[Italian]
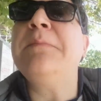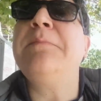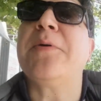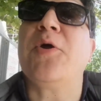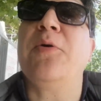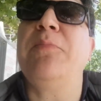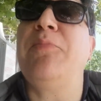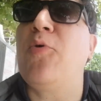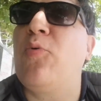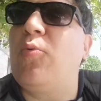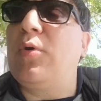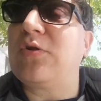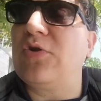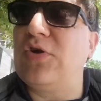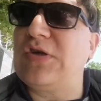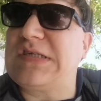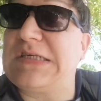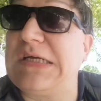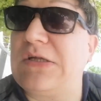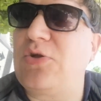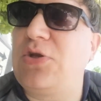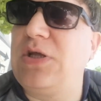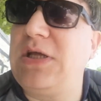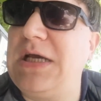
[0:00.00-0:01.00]
Però poi quando è
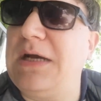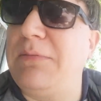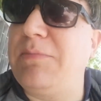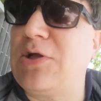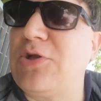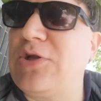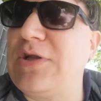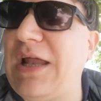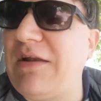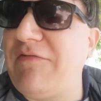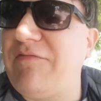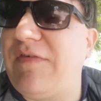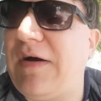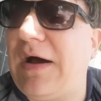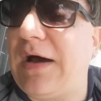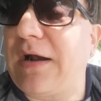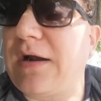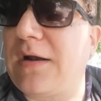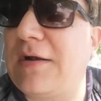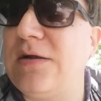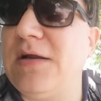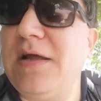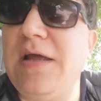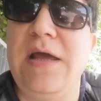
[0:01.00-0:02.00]
stato richiamato dal
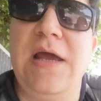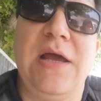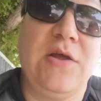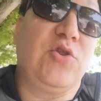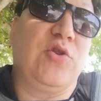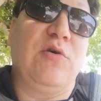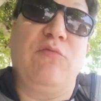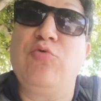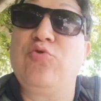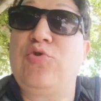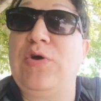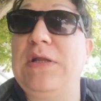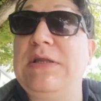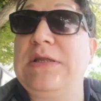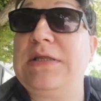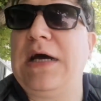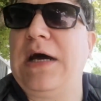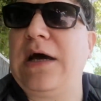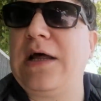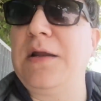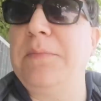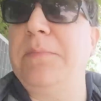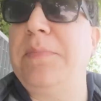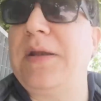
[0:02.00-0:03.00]
VAR è dovuto
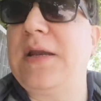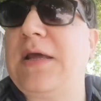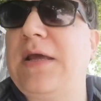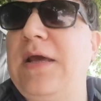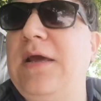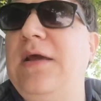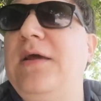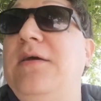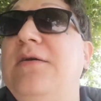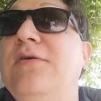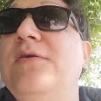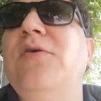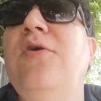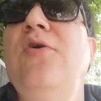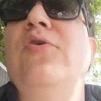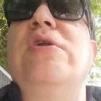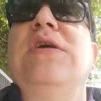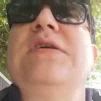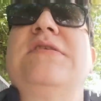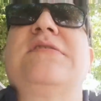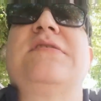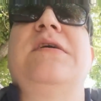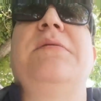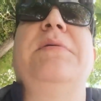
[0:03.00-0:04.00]
andare perché
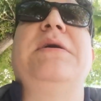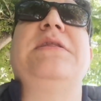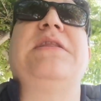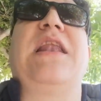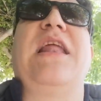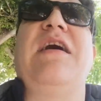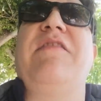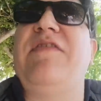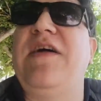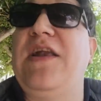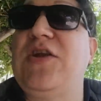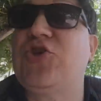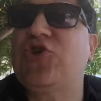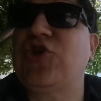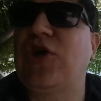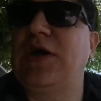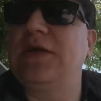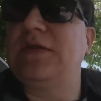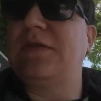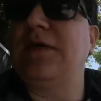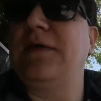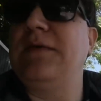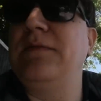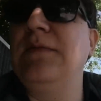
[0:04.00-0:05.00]
onestamente la
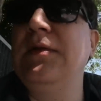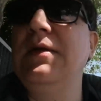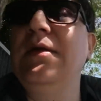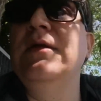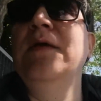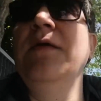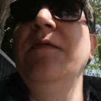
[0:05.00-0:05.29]
falciata